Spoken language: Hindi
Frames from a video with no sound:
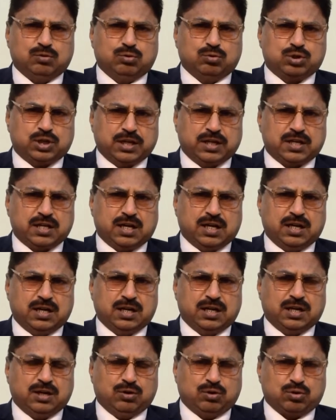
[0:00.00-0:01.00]
उठेगा
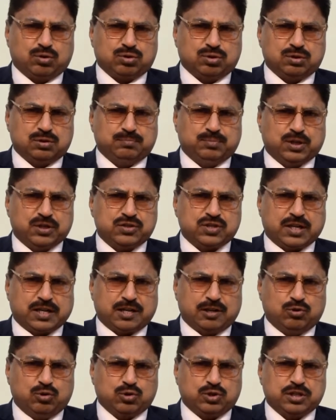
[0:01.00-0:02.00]
और बहुत
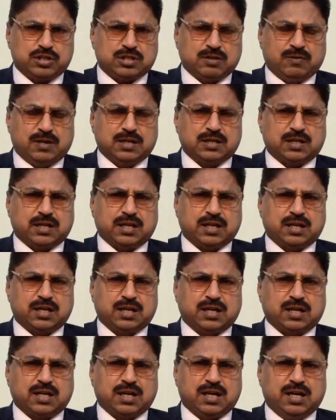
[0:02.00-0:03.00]
सारे लोग ये सवाल
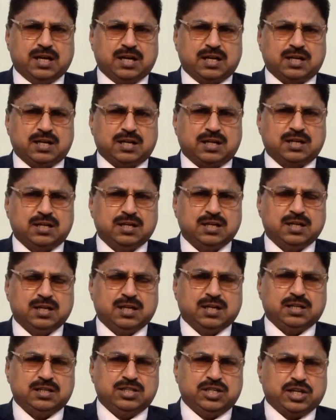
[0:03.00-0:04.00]
करेंगे कि आखिर
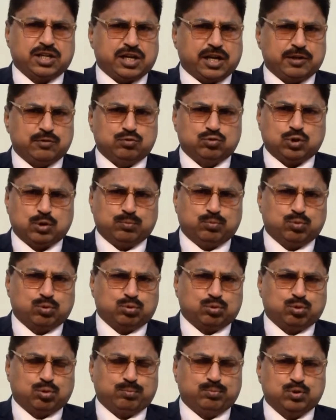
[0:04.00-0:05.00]
ये कानून तो,
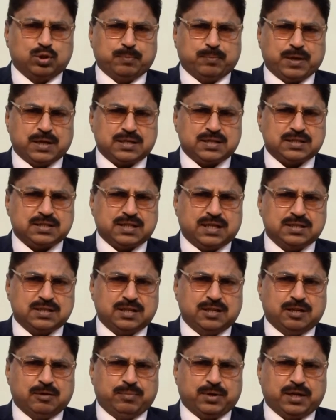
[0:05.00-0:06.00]
तो, पूरे
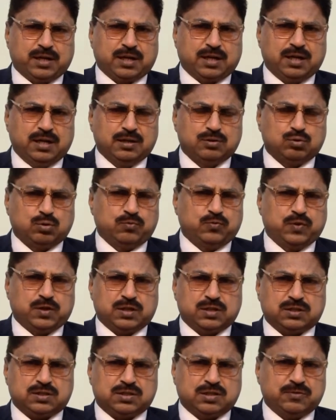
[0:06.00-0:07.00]
पाकिस्तान के लिए बनेगा तो
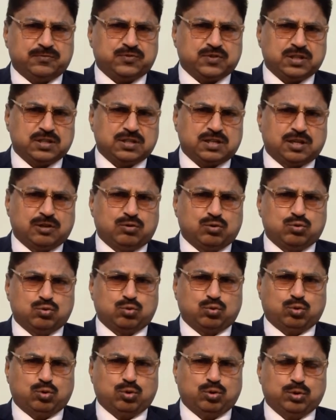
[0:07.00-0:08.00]
फिर सिर्फ सिंध के लोगों
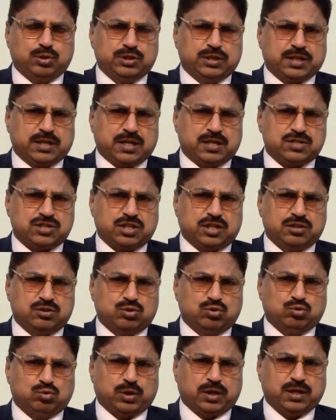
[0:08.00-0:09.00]
को ये कंसर्न
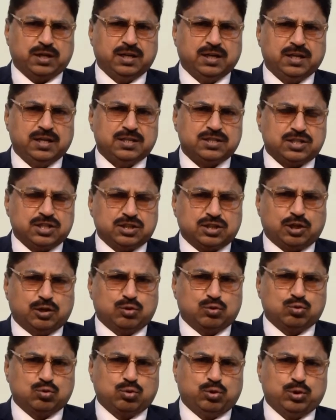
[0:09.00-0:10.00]
क्यों है सिंध के
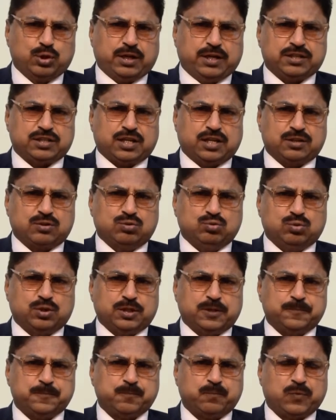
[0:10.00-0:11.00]
लोगों को ये ख़तरा
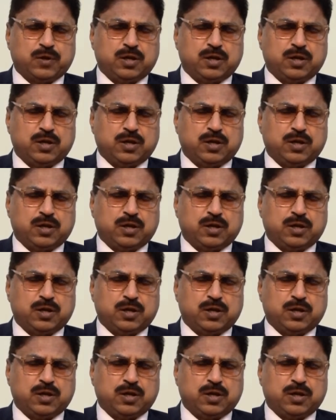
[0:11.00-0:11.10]
क्यों है